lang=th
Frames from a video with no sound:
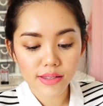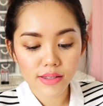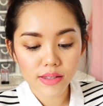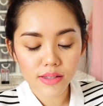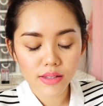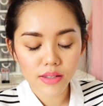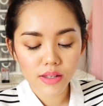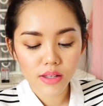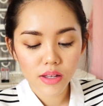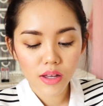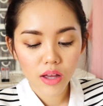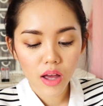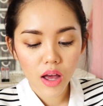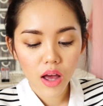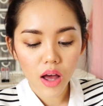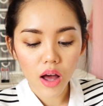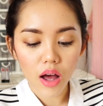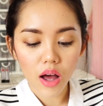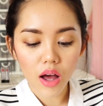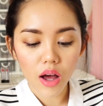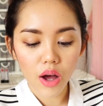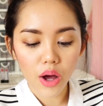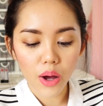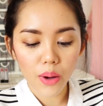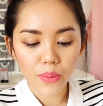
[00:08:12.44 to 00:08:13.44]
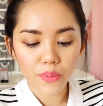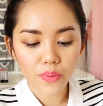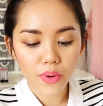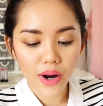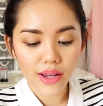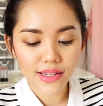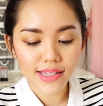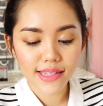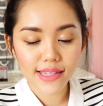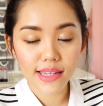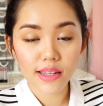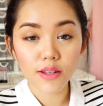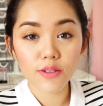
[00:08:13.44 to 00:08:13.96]
2
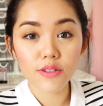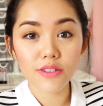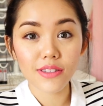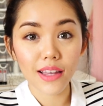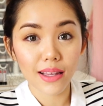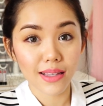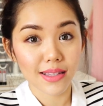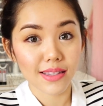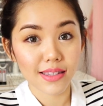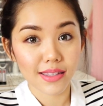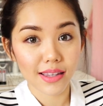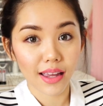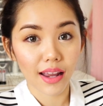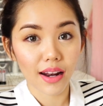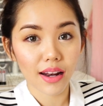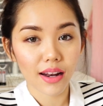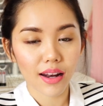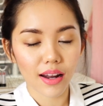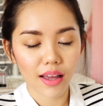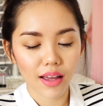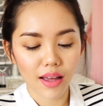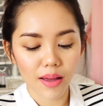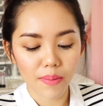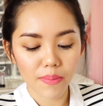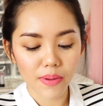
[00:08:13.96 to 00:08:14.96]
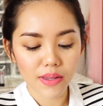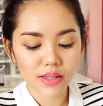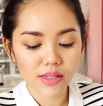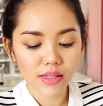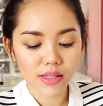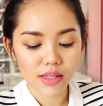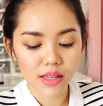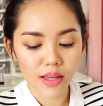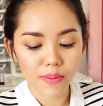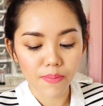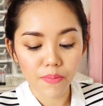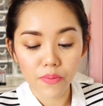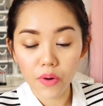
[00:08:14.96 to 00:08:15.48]
Brazil Sunset นะคะเป็น
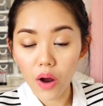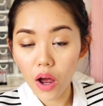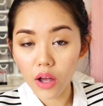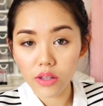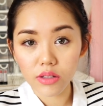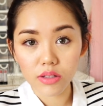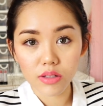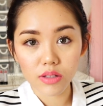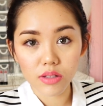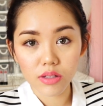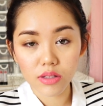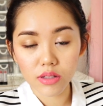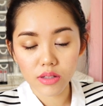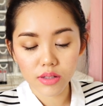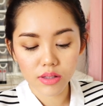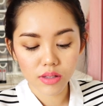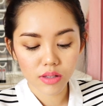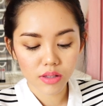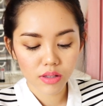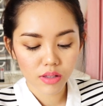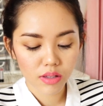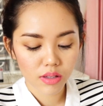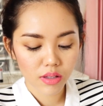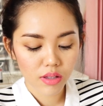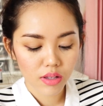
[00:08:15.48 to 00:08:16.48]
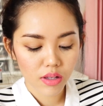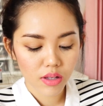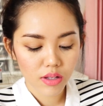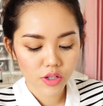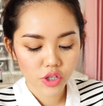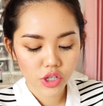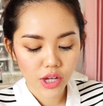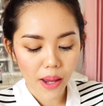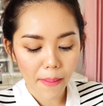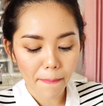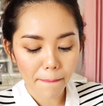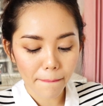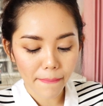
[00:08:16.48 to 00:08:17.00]
สีบรอนซ์
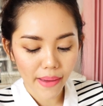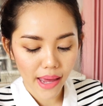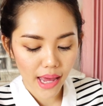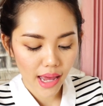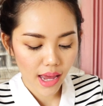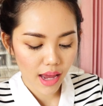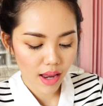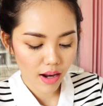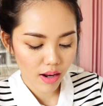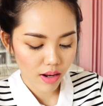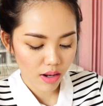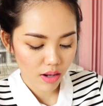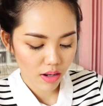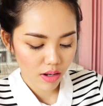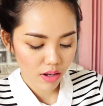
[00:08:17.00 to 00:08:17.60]
แชมเปญ